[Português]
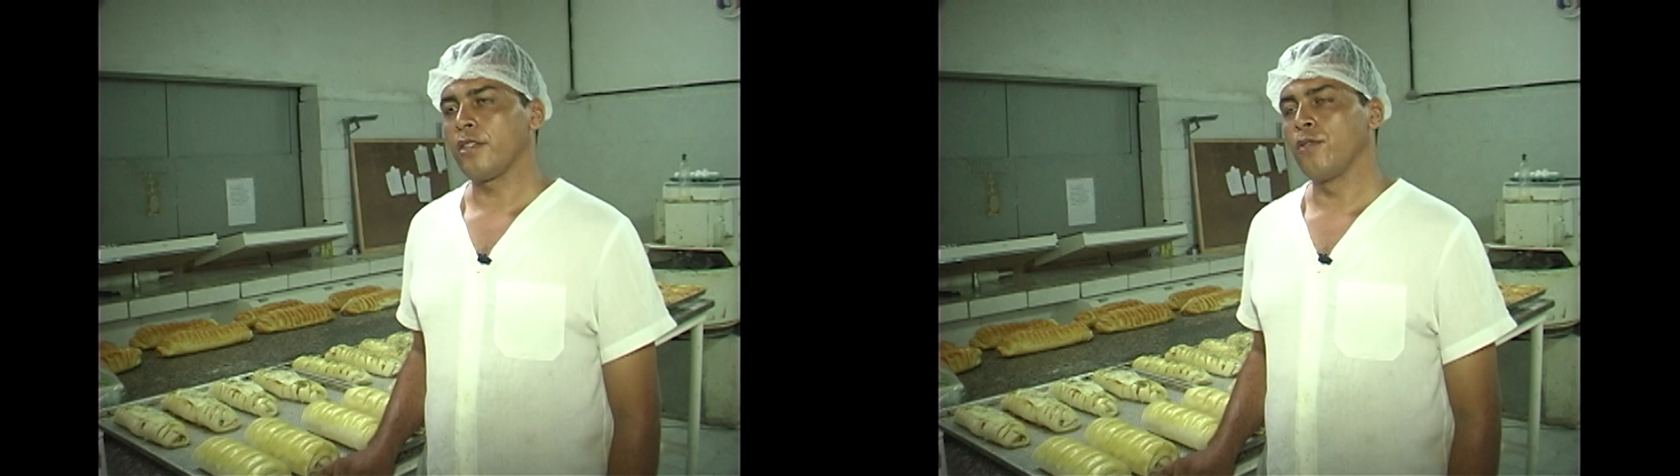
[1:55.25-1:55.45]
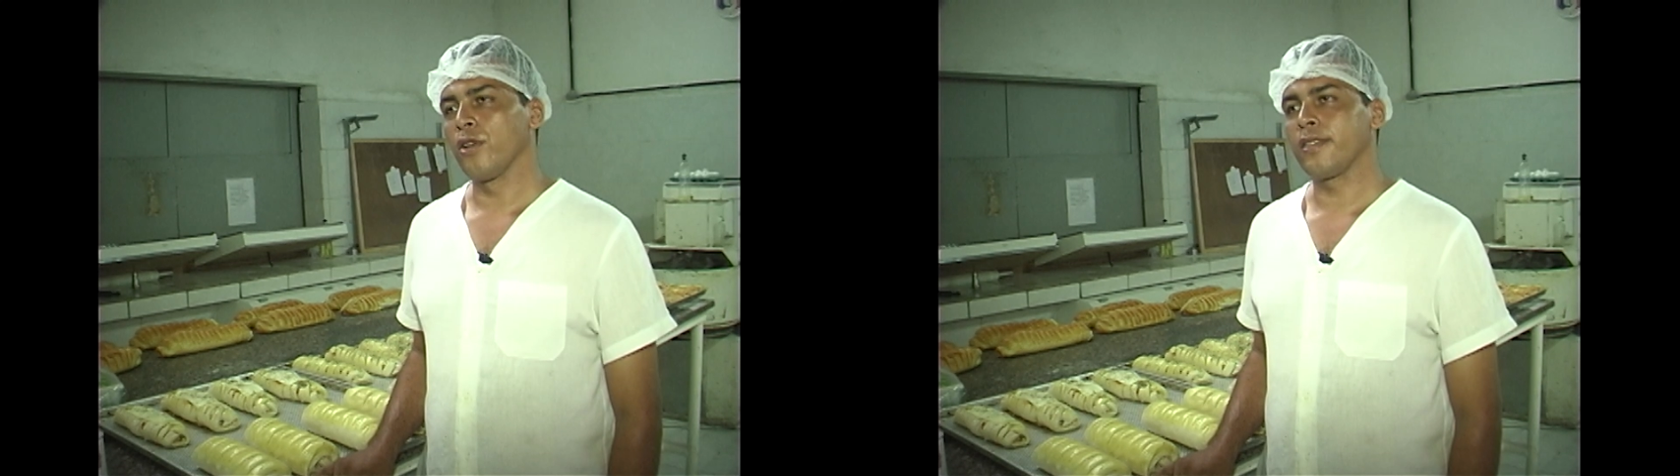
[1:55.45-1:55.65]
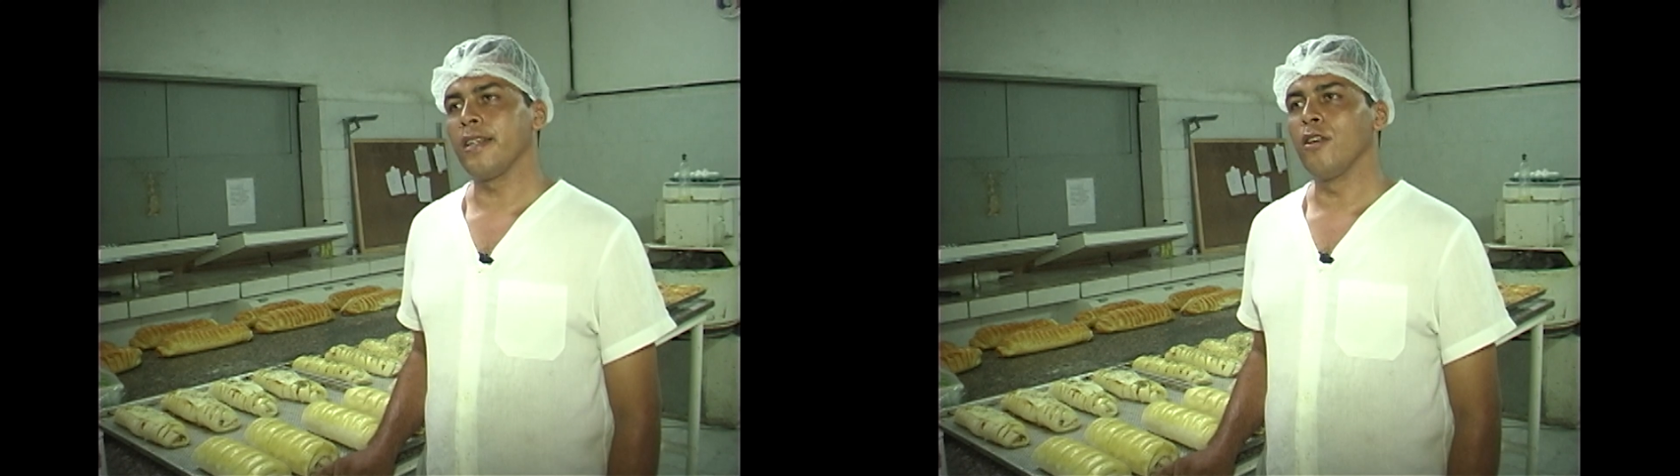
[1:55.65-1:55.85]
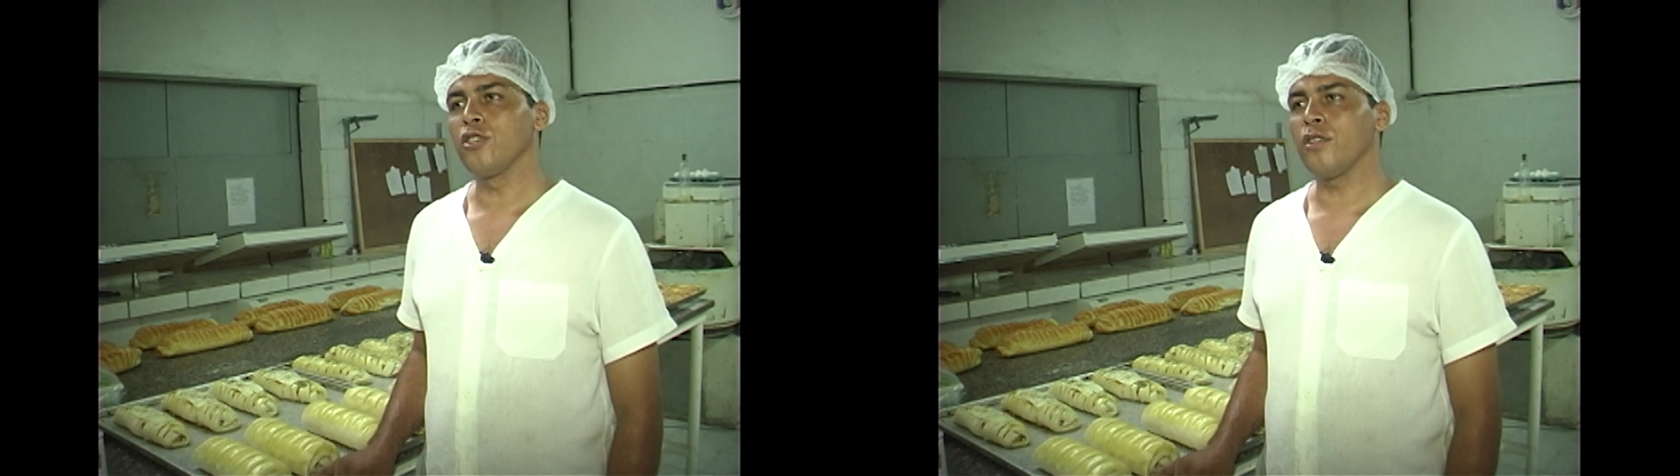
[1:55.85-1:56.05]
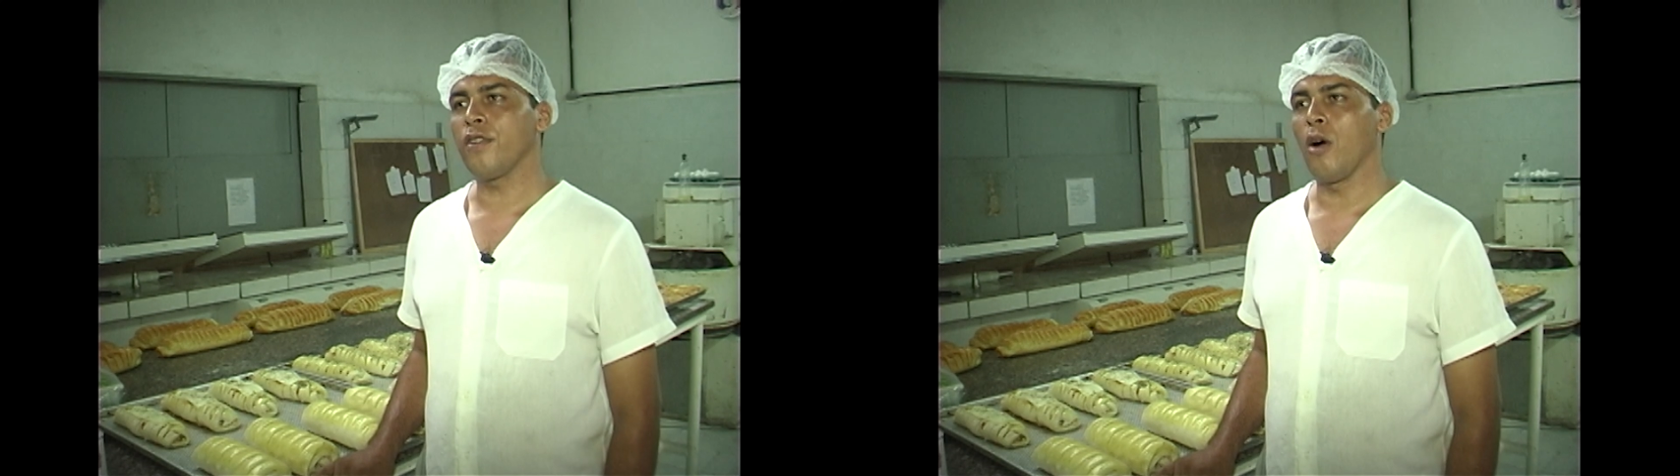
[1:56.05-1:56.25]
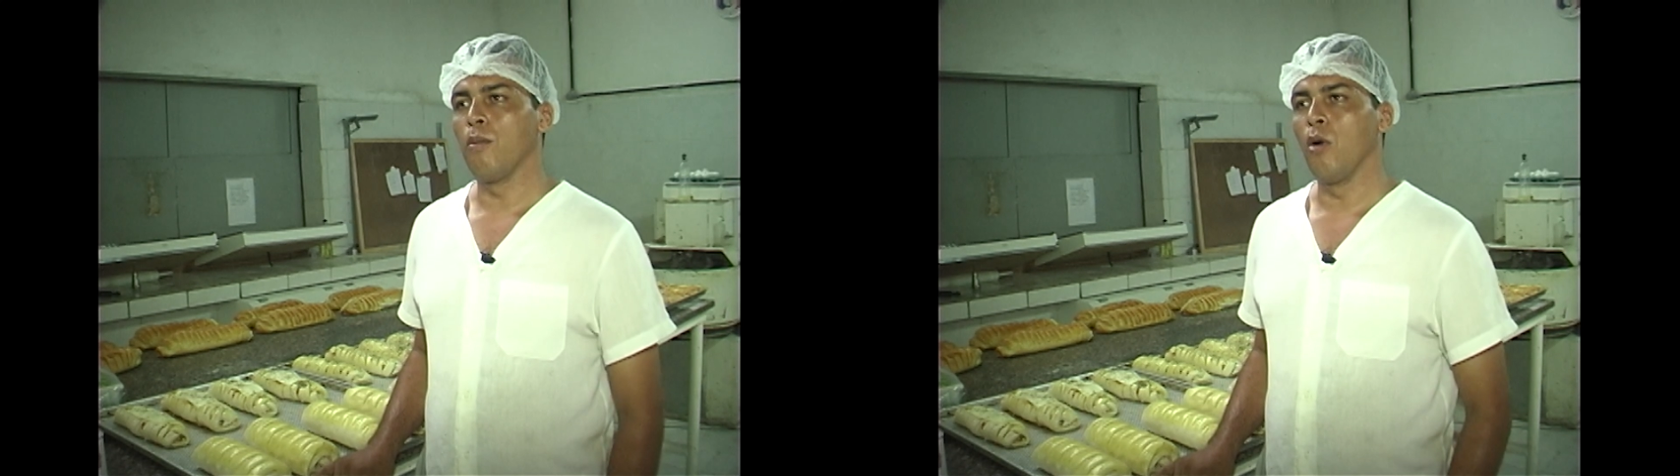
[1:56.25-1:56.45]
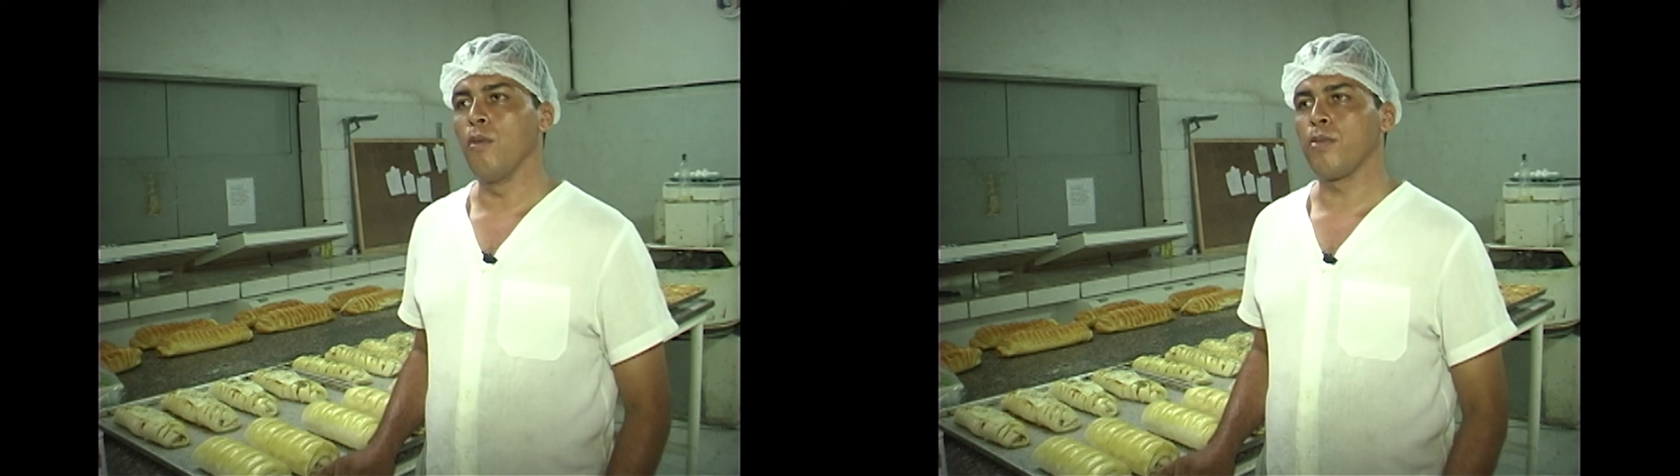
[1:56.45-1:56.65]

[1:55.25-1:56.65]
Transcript: se você não tiver um bom